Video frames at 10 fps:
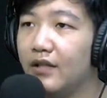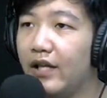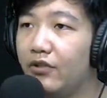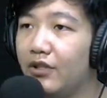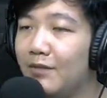
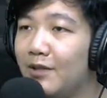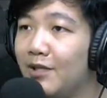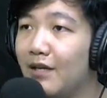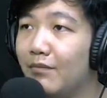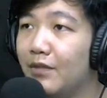Kayaknya itu kita masih
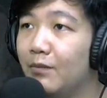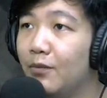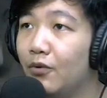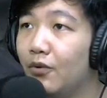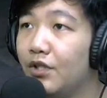bisa ngambil
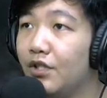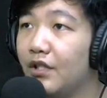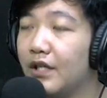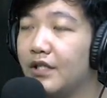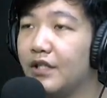peluru di
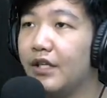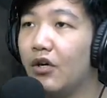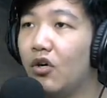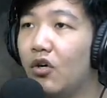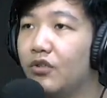sini nggak sih
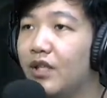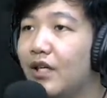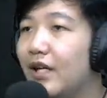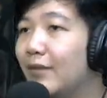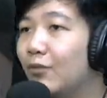tadi? Oh, itu ada
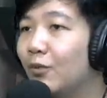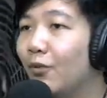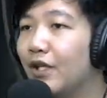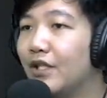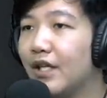Deadpool
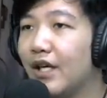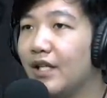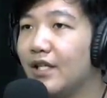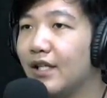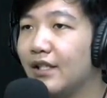points ya.
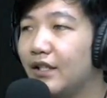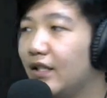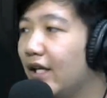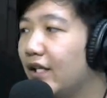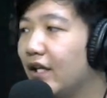Jangan
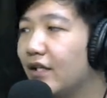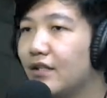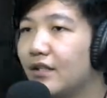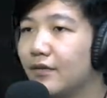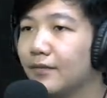ditinggalin,
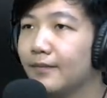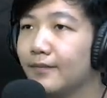guys.